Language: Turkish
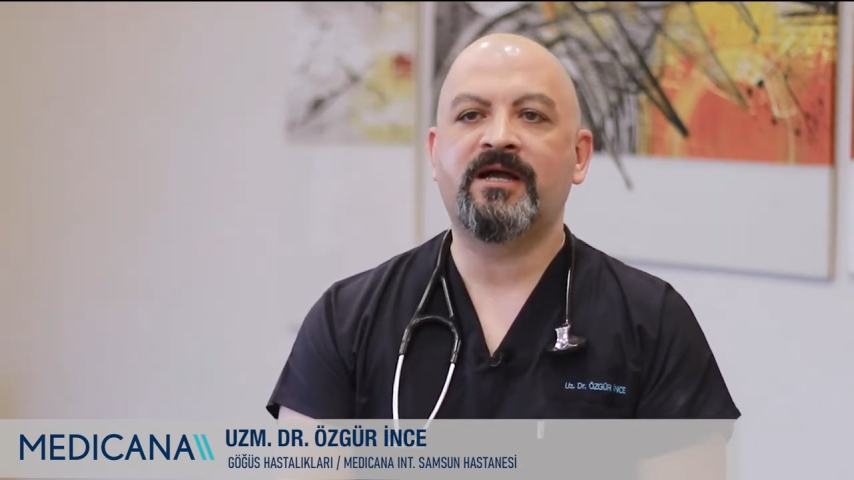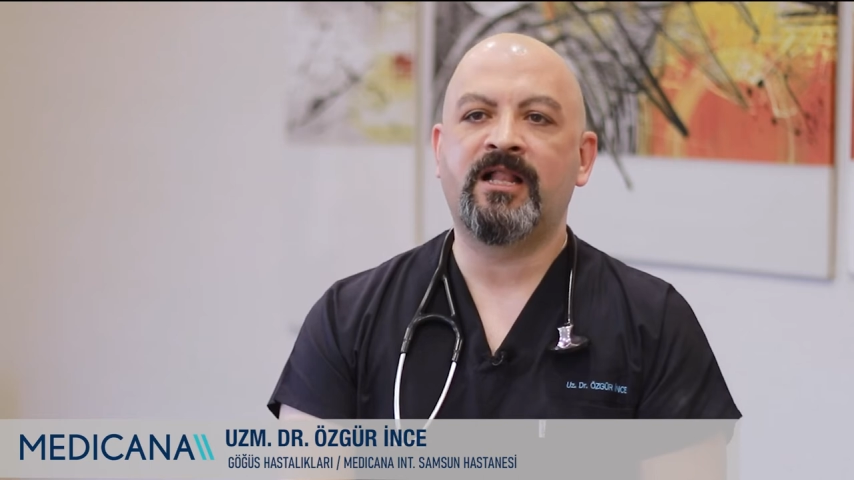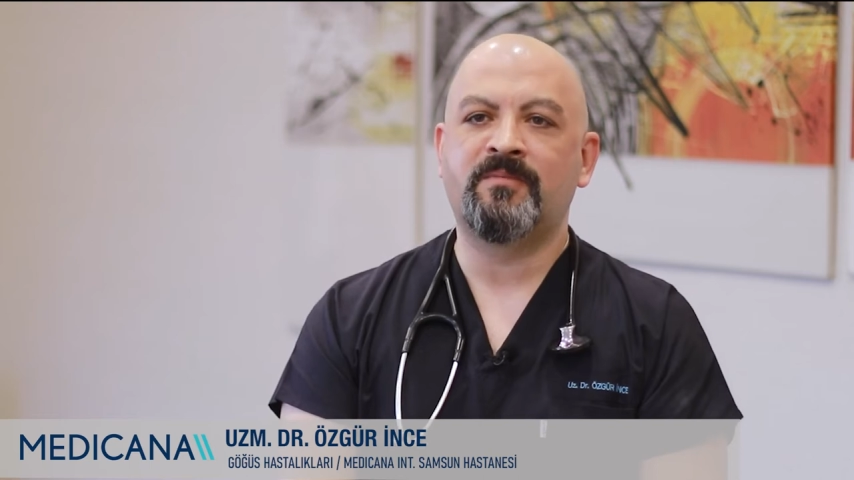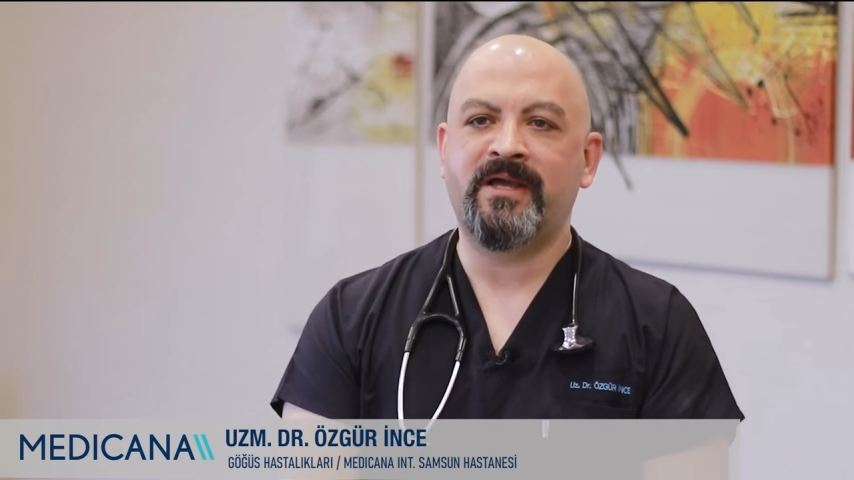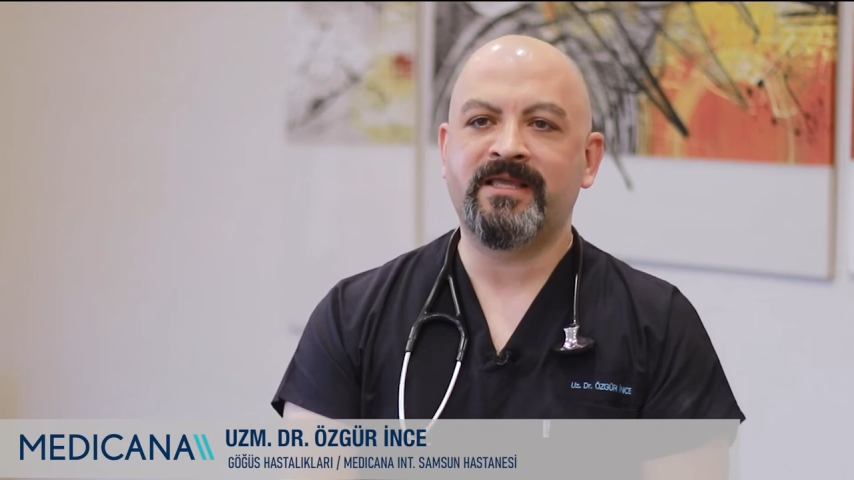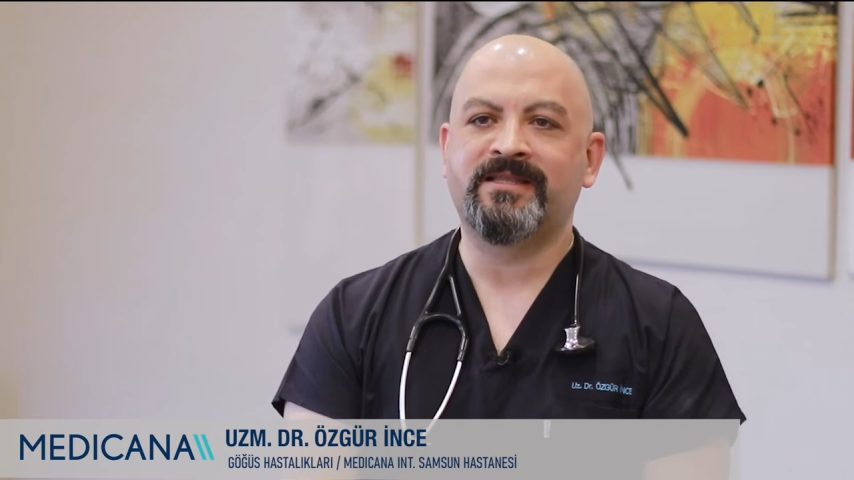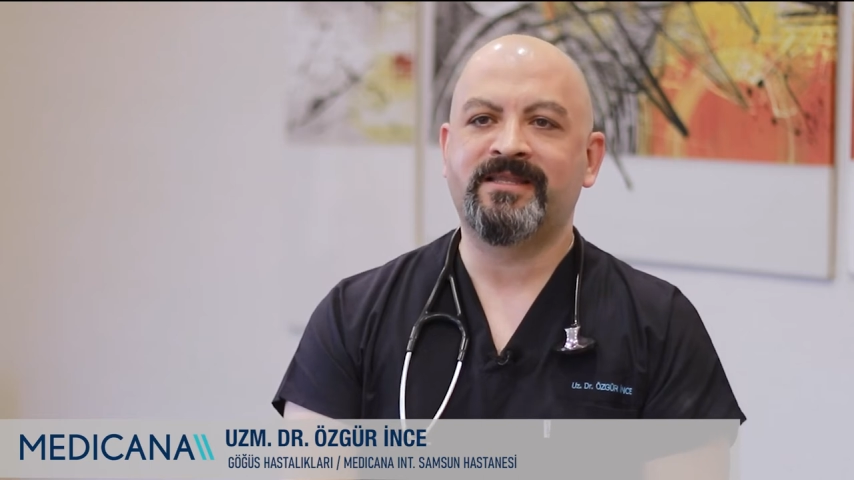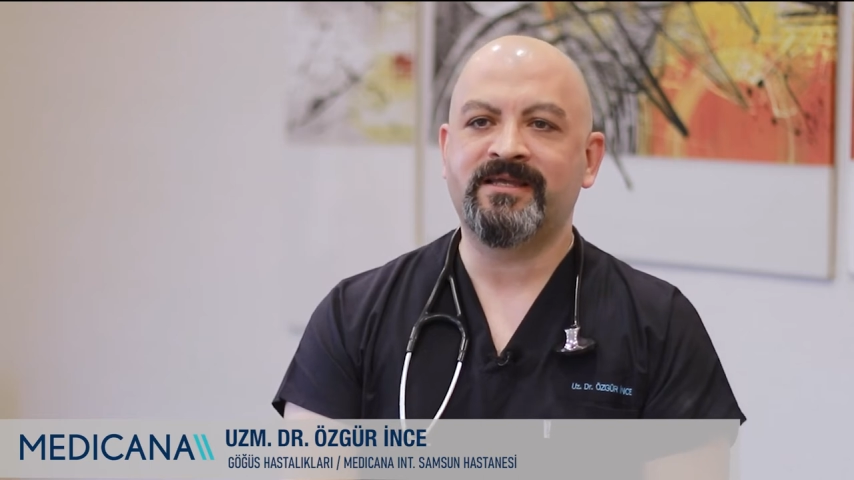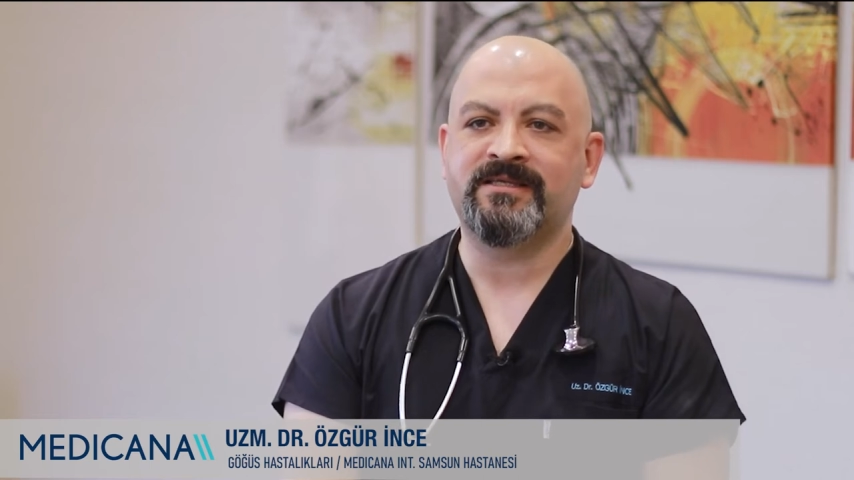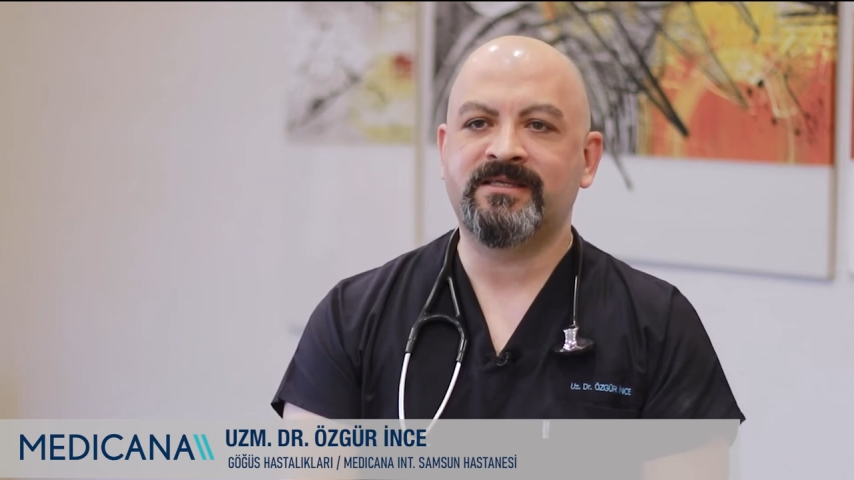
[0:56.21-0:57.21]

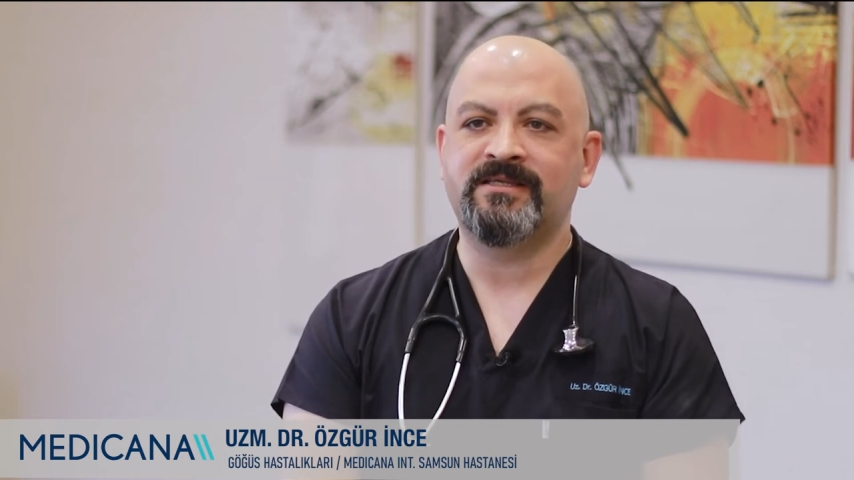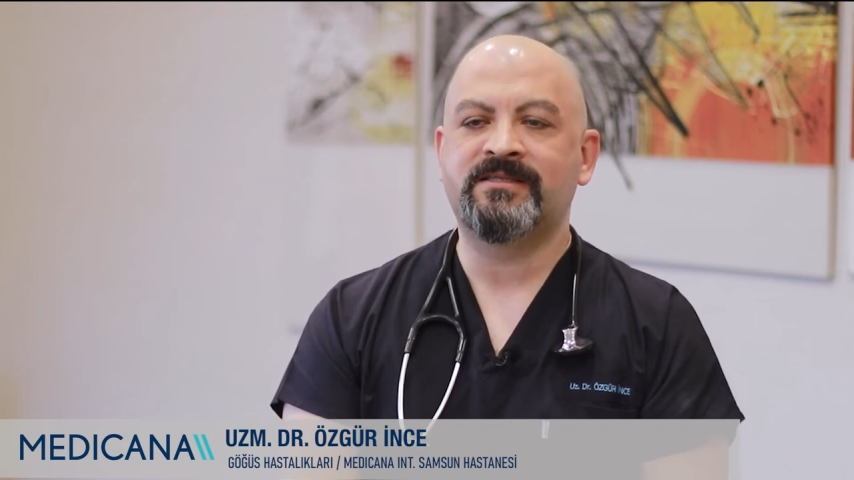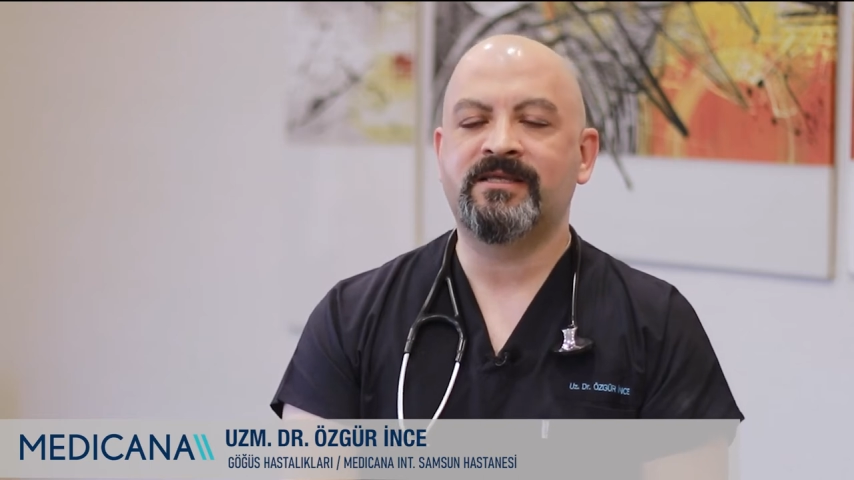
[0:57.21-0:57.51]
Almanya'da ki